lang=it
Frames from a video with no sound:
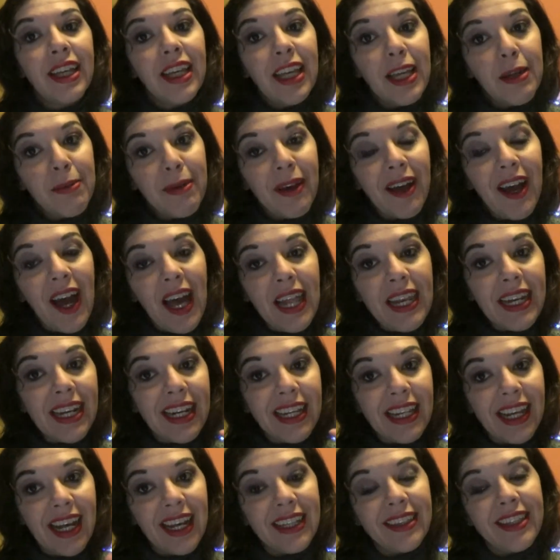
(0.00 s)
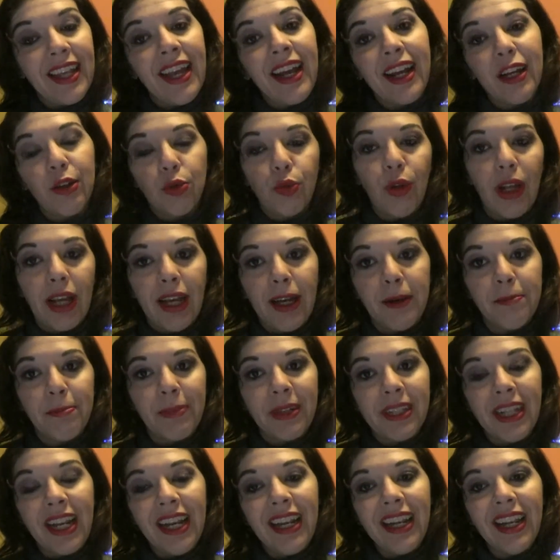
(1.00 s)
e magari cliccate anche sulla
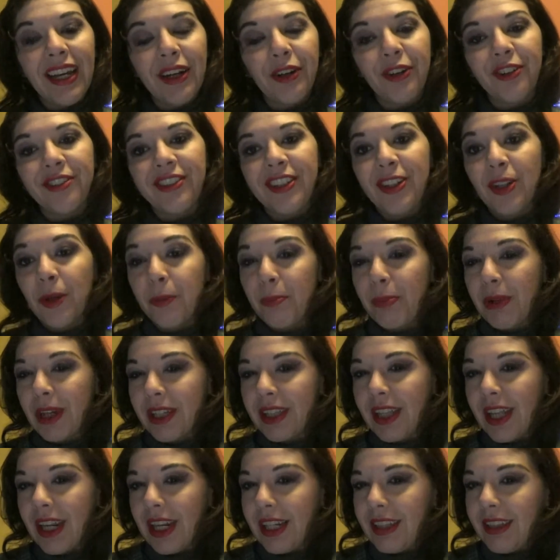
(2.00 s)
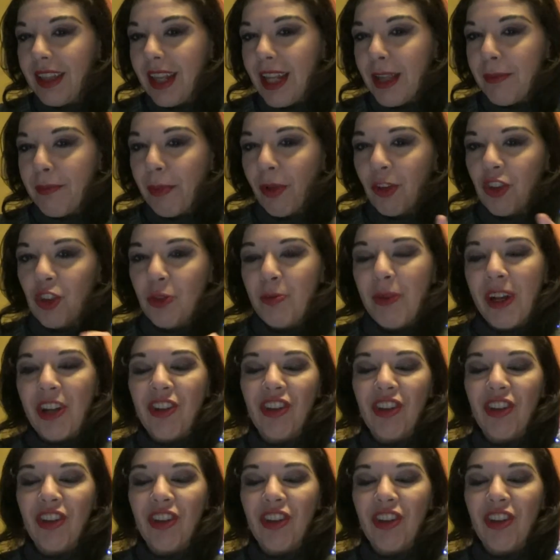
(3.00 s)
campanella così non perderete le prossime